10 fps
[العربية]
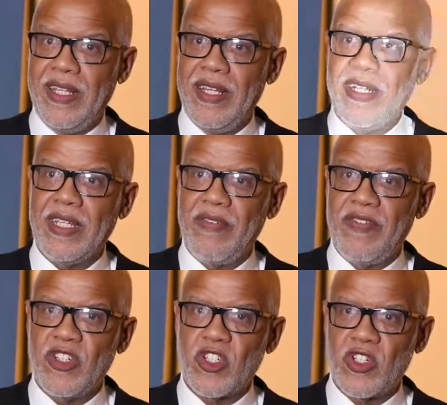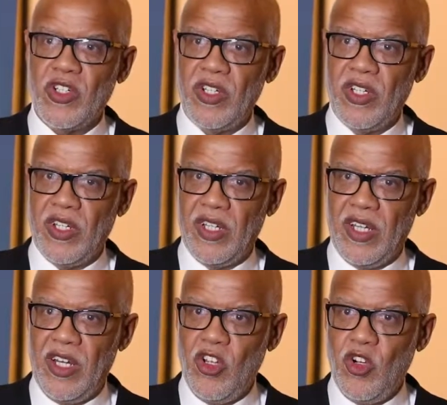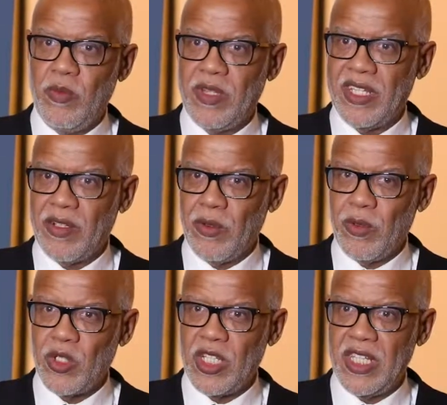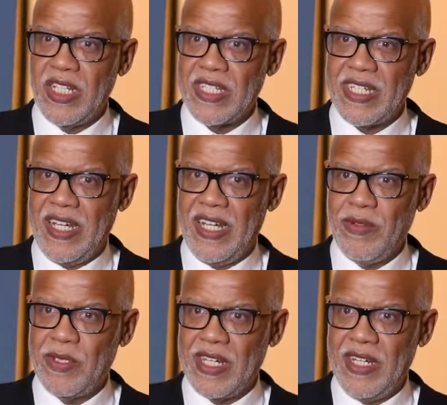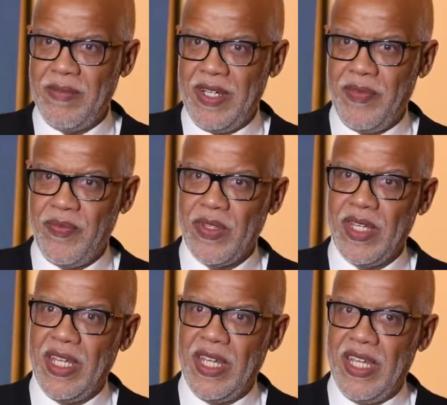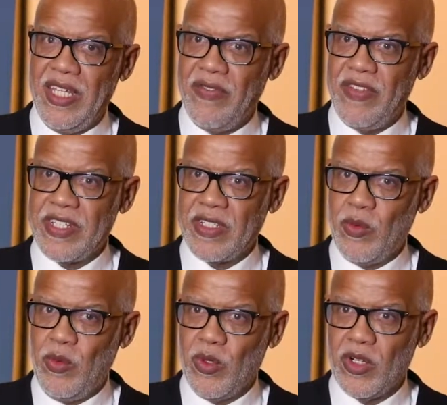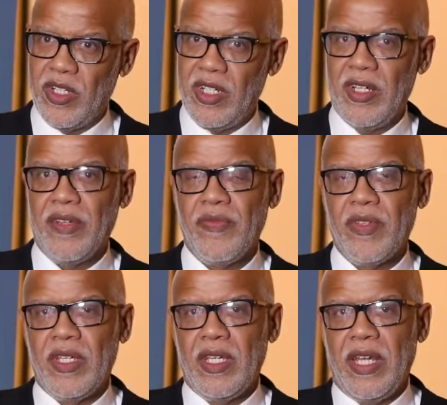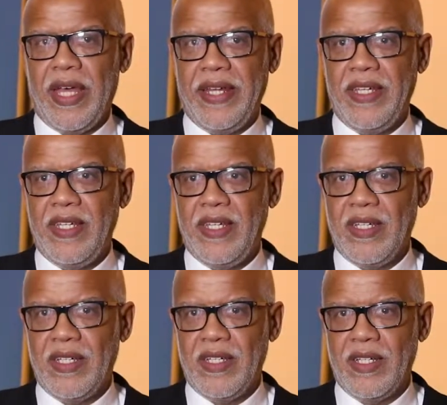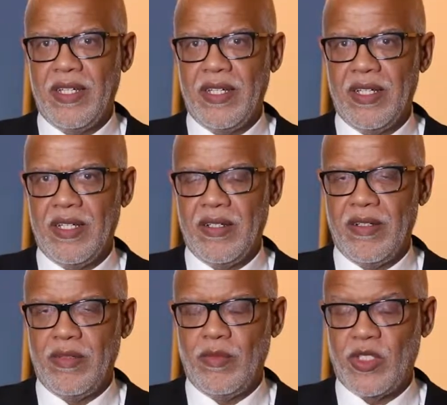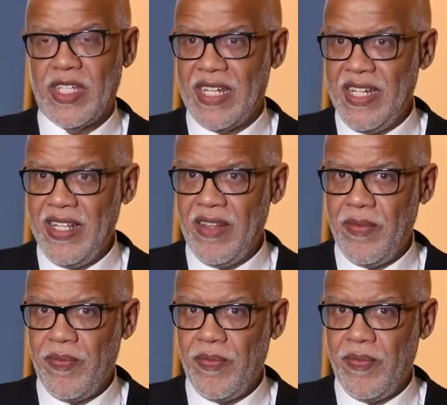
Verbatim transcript: ايضا كيفاش آه، اليوم التكنولوجيا ديال الصحه والسلامه هي في تطور آه، يعني متزايد